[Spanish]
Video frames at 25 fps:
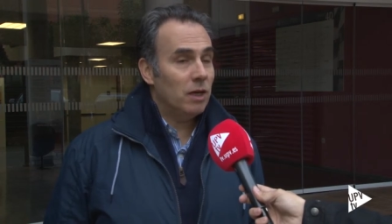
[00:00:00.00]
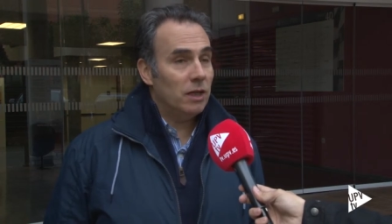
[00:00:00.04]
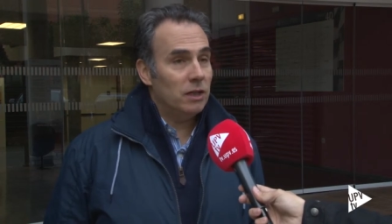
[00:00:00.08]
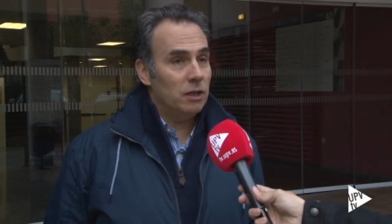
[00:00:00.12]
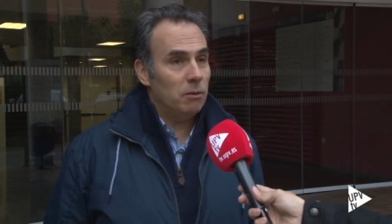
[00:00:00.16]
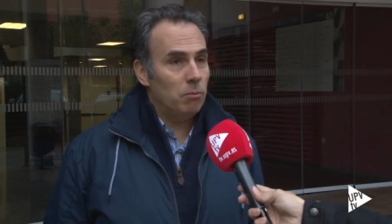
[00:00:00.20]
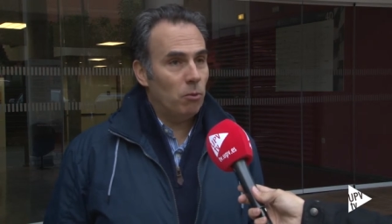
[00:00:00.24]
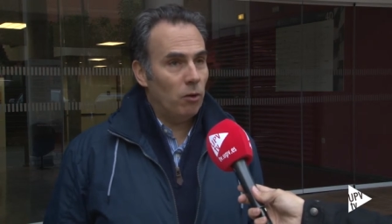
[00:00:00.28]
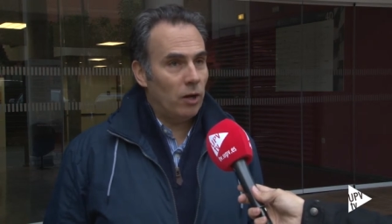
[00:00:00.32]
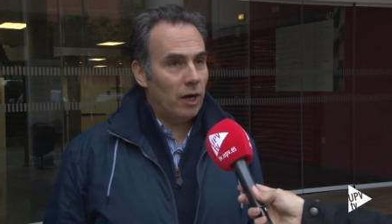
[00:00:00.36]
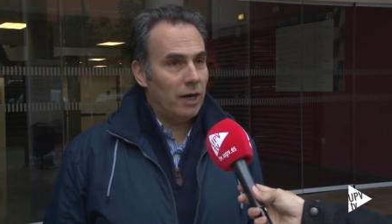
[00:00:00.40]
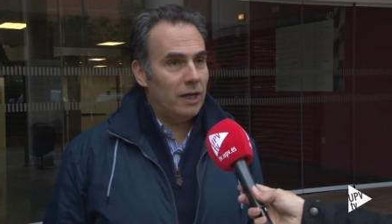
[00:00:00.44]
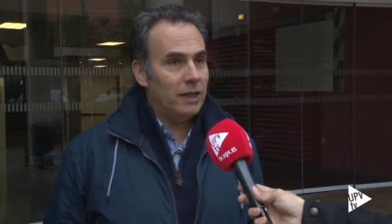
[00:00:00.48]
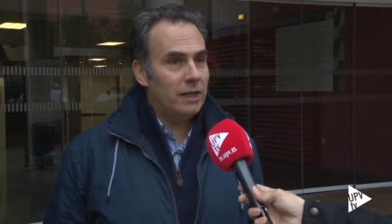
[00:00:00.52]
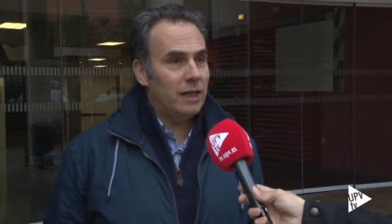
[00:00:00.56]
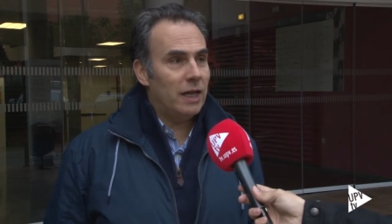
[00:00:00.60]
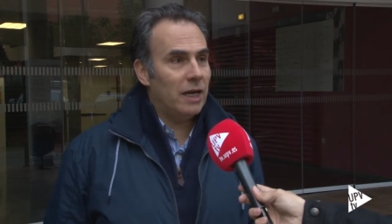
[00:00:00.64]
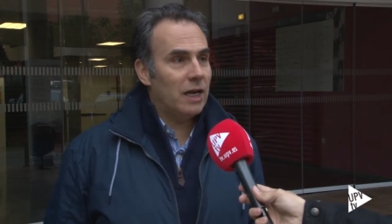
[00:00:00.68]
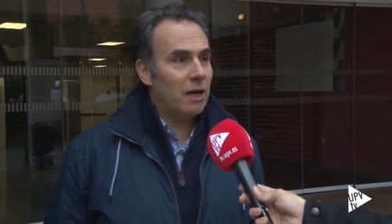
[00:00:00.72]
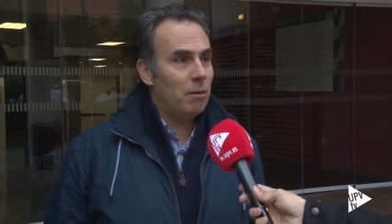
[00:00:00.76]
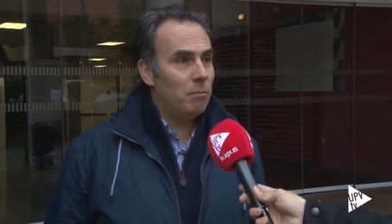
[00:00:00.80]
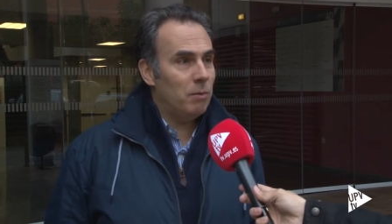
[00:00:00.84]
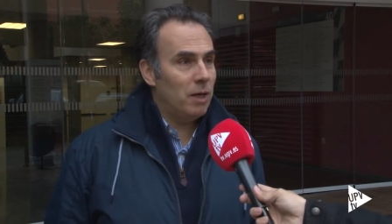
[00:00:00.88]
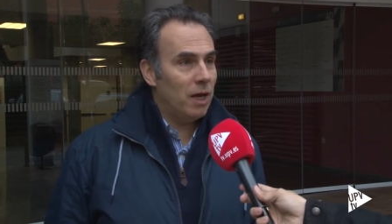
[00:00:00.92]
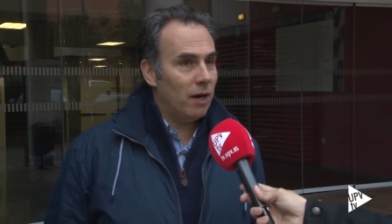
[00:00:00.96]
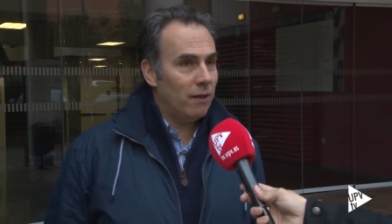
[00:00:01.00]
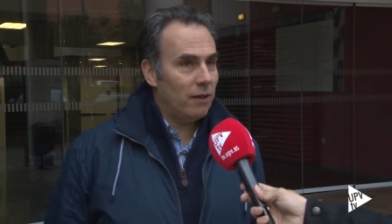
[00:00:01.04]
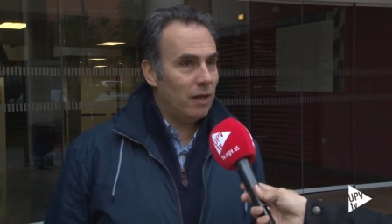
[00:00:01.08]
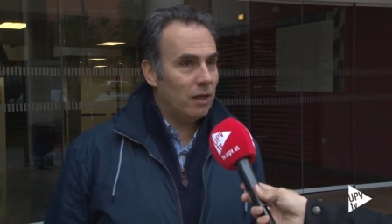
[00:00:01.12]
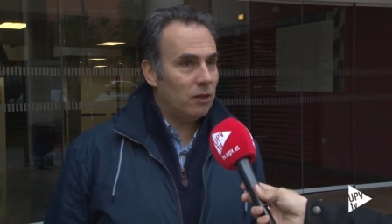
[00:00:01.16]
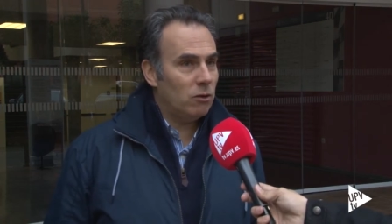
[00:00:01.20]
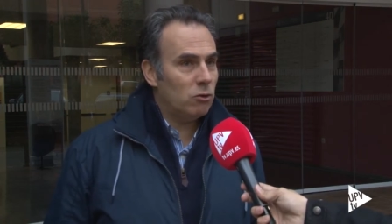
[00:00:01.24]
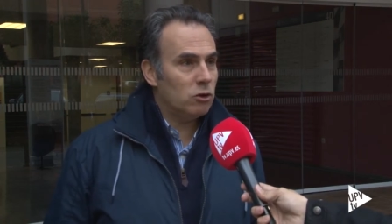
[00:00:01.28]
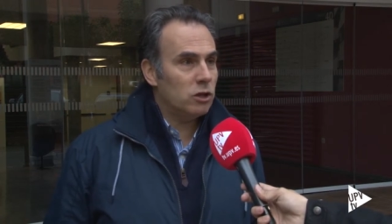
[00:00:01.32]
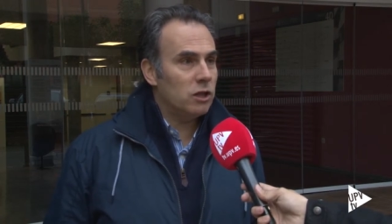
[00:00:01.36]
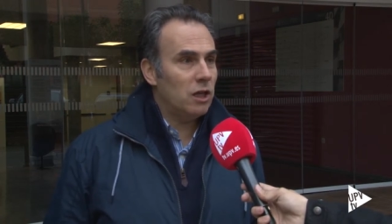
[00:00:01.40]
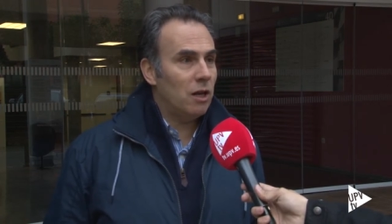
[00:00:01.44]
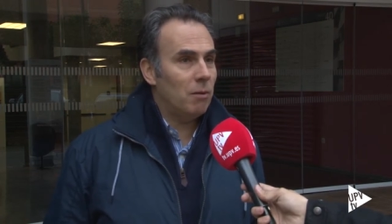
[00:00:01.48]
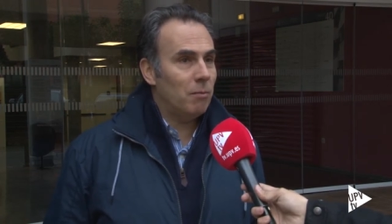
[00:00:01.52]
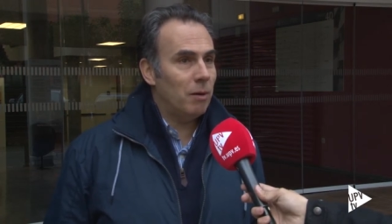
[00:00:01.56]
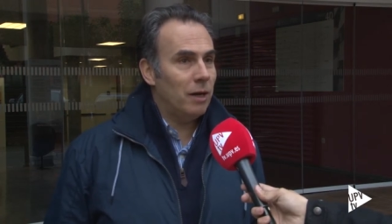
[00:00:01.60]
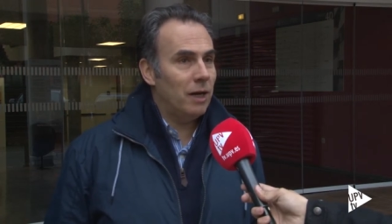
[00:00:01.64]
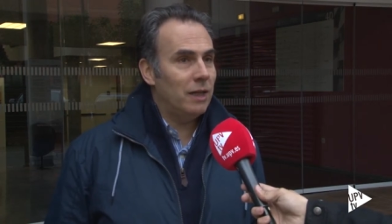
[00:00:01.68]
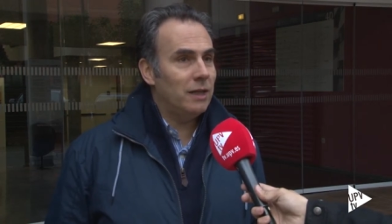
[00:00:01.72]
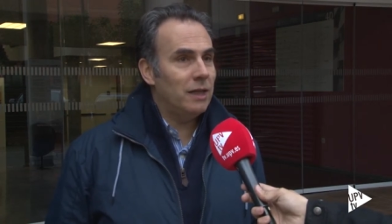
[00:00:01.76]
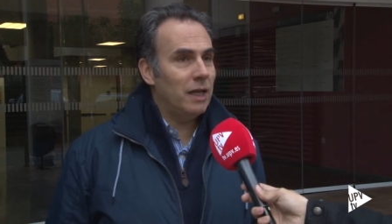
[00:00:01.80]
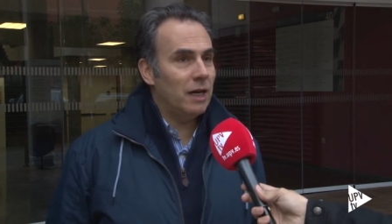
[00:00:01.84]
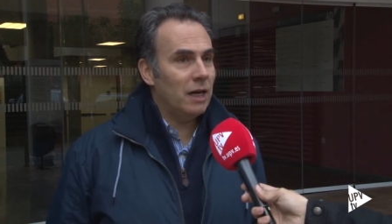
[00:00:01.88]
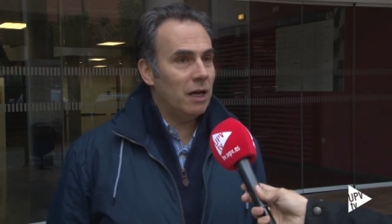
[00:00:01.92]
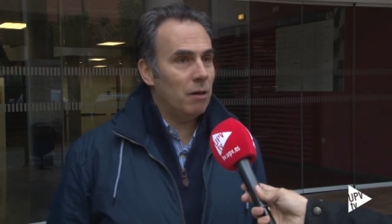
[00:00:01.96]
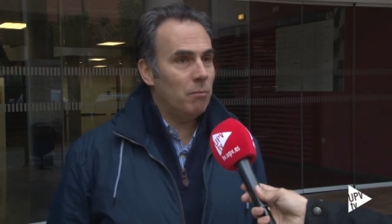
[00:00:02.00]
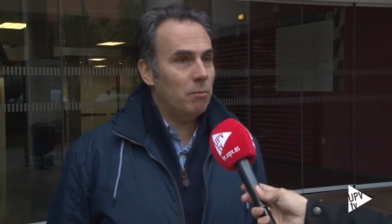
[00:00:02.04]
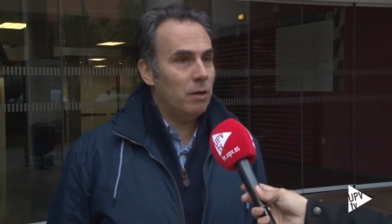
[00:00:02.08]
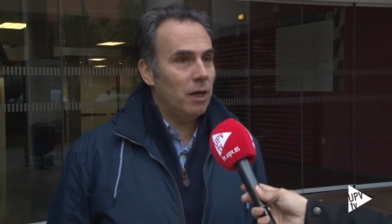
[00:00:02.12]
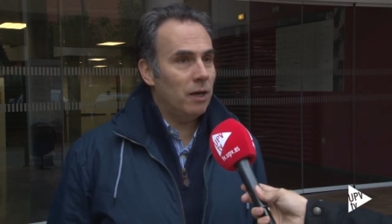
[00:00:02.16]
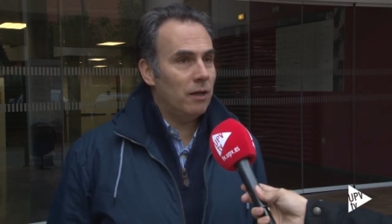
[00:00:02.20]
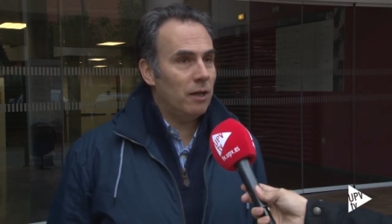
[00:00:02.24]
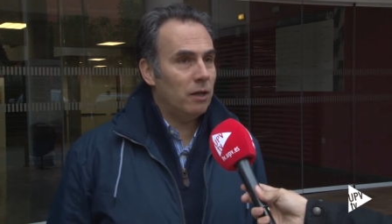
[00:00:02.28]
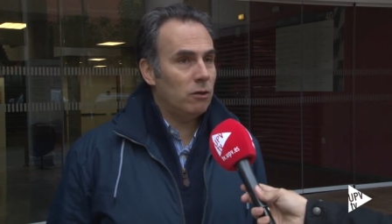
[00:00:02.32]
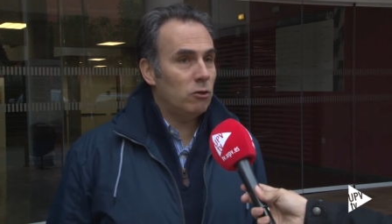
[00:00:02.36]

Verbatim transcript: Así podrán intercambiar datos y la manera de intercambiar